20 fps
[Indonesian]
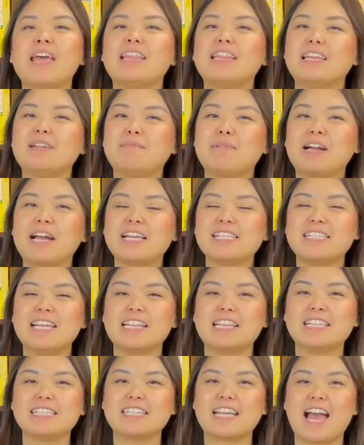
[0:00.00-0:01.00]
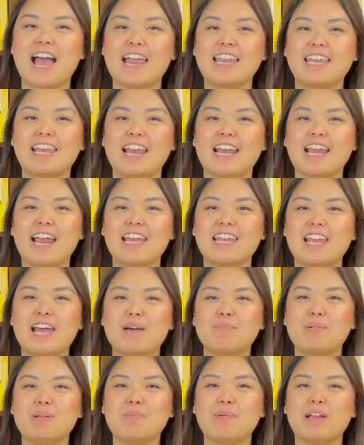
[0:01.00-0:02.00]
Terima kasih atas kehadiran
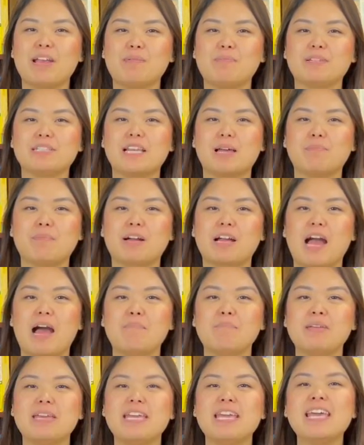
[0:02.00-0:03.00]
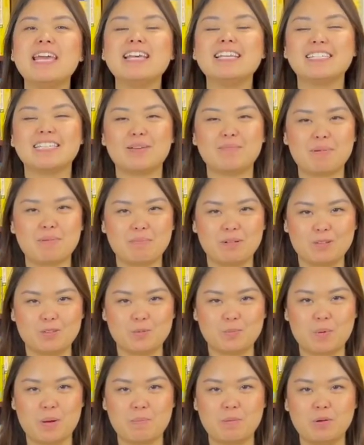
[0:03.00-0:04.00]
Anda beribadah bersama kami. Sampai
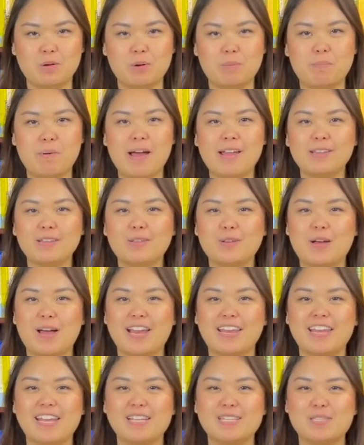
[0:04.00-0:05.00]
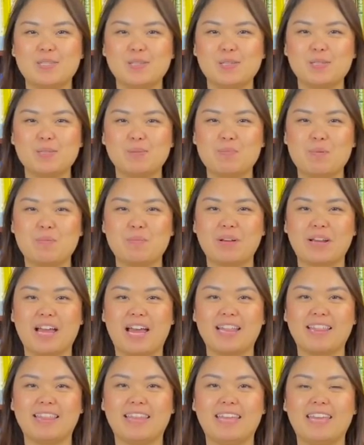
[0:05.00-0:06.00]
berjumpa minggu depan. Tuhan Yesus
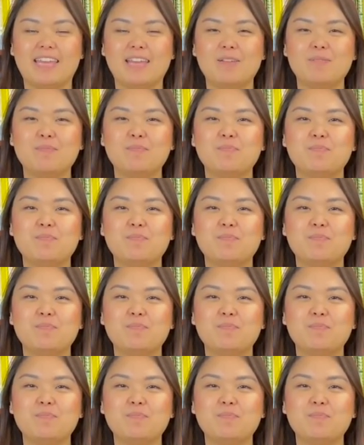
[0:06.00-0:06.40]
memberkati.